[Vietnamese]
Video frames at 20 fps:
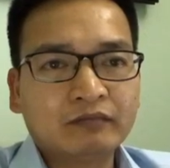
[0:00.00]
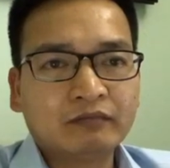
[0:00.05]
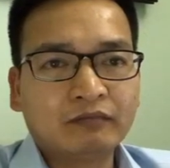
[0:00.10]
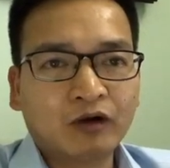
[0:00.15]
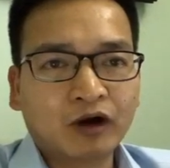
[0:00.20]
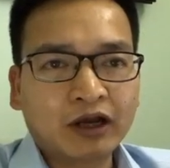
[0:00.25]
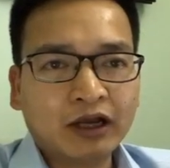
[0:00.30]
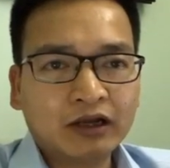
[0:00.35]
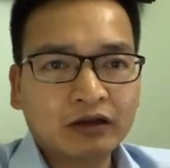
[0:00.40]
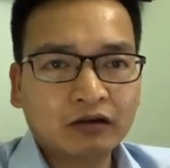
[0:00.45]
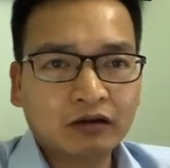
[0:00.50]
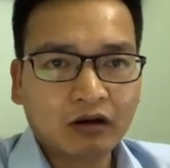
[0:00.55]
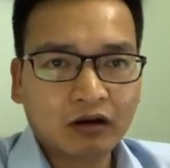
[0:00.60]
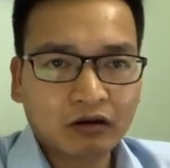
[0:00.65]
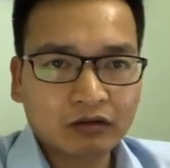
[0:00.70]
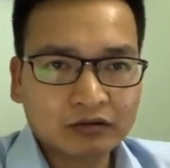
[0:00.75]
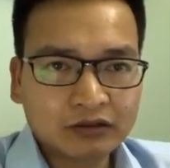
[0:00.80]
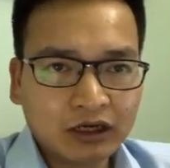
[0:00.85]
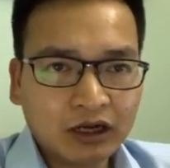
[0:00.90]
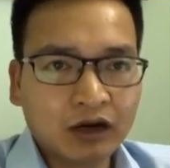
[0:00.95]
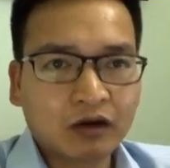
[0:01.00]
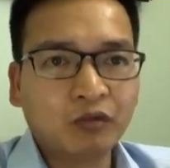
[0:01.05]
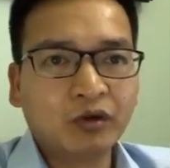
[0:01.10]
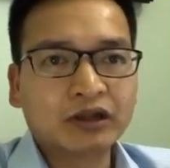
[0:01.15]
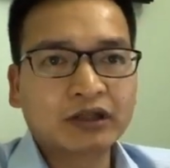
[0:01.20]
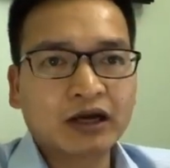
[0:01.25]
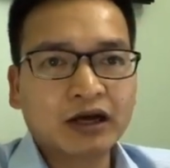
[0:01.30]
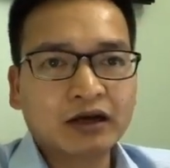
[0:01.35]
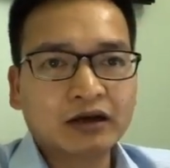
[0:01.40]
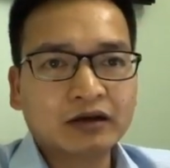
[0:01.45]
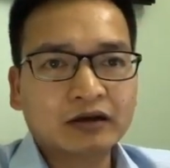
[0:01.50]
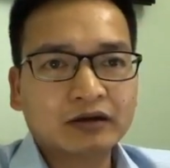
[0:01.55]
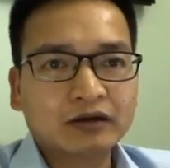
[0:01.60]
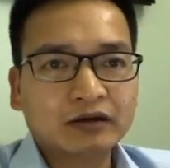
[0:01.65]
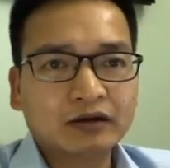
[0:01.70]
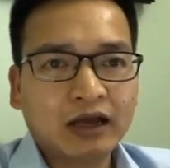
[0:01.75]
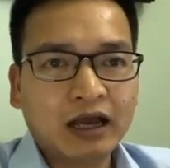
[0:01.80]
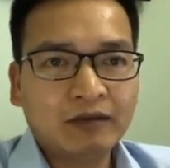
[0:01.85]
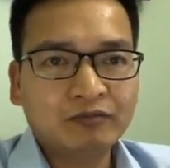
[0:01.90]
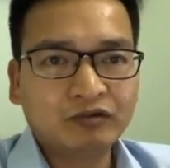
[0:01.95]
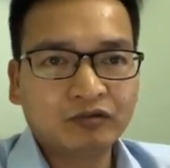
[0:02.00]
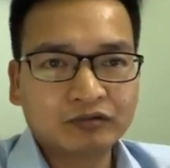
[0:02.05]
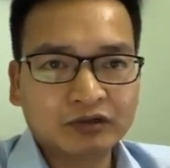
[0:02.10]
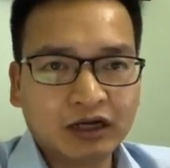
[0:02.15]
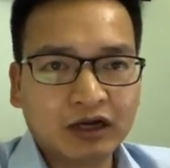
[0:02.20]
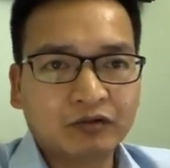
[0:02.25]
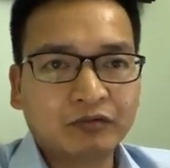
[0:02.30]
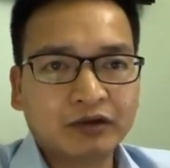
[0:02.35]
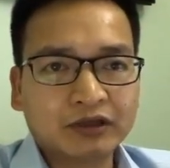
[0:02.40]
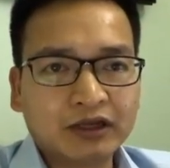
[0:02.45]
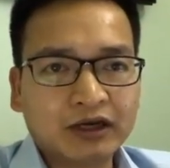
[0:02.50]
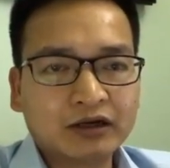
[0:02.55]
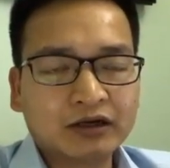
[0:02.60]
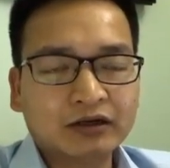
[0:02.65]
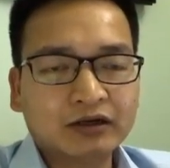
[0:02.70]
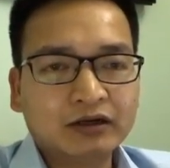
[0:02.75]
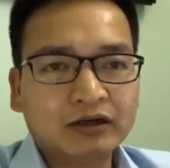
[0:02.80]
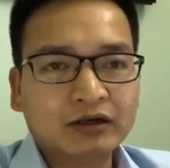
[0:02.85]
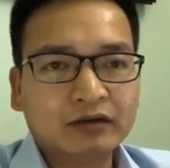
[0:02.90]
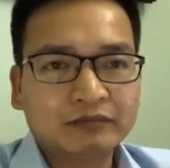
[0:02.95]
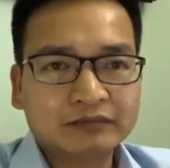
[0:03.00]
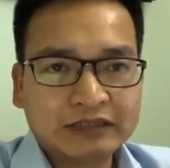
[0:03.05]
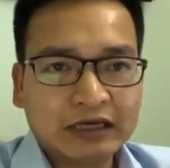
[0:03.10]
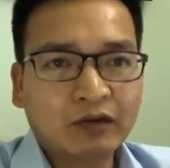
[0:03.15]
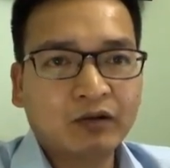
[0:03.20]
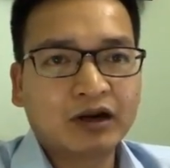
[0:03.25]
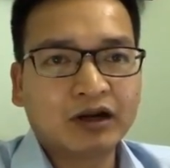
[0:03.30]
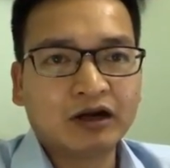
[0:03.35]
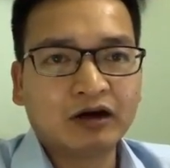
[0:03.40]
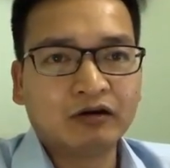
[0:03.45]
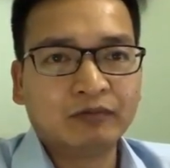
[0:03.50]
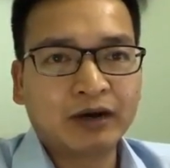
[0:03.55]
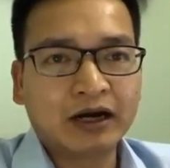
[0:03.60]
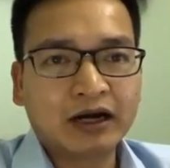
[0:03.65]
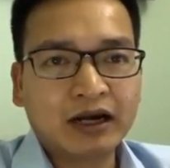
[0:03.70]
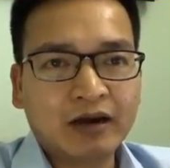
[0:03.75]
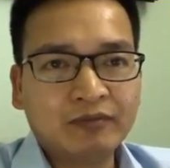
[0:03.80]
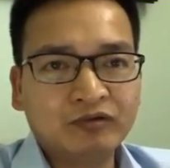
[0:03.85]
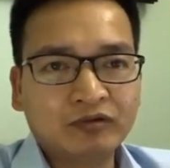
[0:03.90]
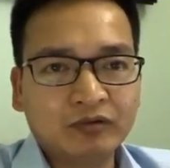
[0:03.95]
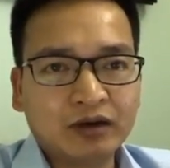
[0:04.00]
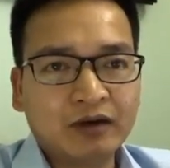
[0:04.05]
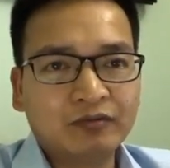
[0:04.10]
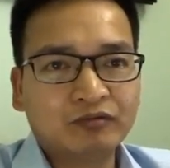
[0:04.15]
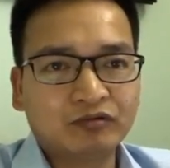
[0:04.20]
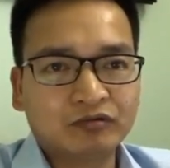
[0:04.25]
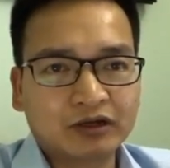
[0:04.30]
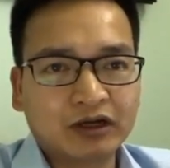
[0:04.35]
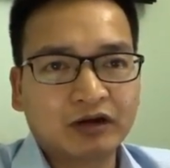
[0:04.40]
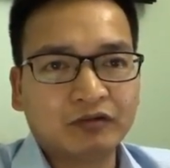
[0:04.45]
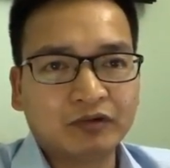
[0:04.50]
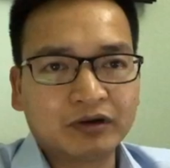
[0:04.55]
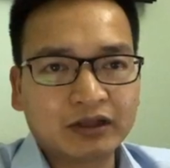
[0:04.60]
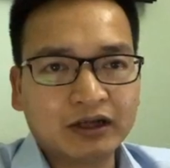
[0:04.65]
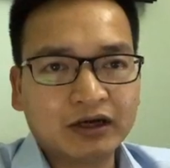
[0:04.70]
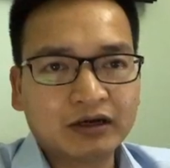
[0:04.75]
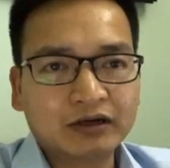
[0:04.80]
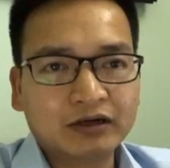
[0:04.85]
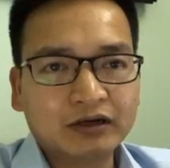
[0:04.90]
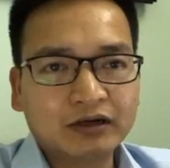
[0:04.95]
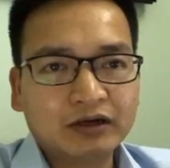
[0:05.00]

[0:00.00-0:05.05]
một cách rất là nguyên tắc áp dụng rất là nguyên tắc giai đoạn đầu bạn áp dụng áp dụng rất là nguyên tắc